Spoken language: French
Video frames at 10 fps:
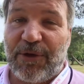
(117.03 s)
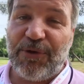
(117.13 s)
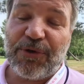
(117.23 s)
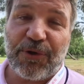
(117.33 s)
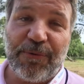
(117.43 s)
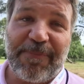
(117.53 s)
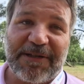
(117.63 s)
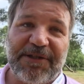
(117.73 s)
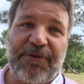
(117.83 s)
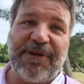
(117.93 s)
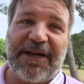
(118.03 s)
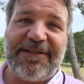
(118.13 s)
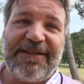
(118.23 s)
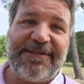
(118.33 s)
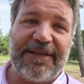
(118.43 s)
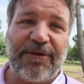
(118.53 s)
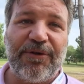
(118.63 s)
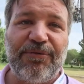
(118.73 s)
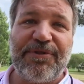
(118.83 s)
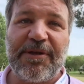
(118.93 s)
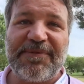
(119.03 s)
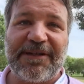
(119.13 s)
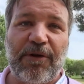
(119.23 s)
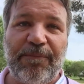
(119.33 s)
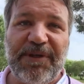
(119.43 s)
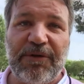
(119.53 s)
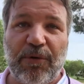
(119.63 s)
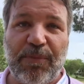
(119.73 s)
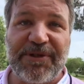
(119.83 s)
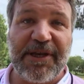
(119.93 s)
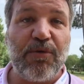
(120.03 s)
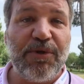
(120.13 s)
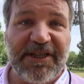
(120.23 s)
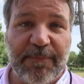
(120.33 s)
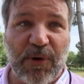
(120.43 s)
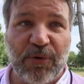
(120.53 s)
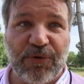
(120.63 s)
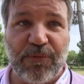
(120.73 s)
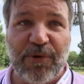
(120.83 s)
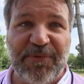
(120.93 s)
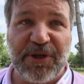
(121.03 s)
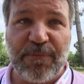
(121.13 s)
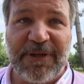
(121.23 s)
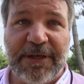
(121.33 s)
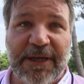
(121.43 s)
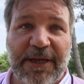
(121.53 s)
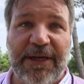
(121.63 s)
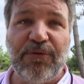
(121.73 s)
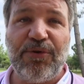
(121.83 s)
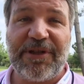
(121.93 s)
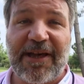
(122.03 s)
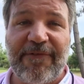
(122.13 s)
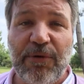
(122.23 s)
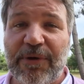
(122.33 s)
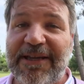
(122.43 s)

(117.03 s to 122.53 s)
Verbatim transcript: Une autre particularité, c'est que nous sommes un camping composé uniquement de mobilhomes et nous ne travaillons